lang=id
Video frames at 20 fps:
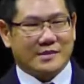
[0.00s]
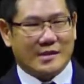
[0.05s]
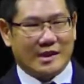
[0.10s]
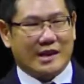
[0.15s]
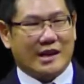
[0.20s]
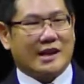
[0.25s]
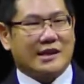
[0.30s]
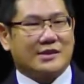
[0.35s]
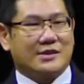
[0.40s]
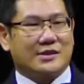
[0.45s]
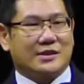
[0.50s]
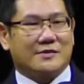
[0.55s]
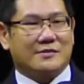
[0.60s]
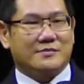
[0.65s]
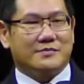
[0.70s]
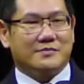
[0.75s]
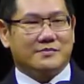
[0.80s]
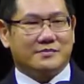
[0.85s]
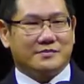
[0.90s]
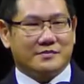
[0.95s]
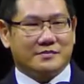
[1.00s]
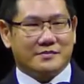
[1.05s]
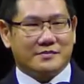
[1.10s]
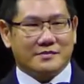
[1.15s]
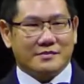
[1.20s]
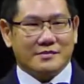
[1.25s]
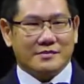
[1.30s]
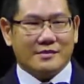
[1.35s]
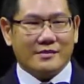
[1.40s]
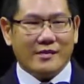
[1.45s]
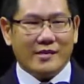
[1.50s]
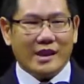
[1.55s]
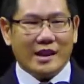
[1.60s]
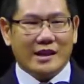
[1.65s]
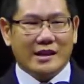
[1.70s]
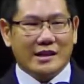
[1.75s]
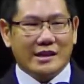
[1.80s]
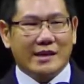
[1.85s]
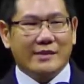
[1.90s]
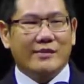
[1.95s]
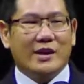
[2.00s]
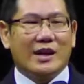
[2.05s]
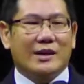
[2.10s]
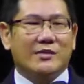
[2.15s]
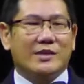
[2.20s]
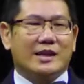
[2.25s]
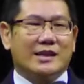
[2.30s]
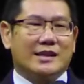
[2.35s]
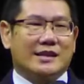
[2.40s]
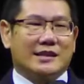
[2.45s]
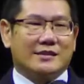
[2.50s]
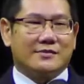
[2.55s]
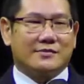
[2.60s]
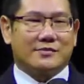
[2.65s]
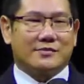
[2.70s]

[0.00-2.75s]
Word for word: yuk lanjut. Dia bilang begini,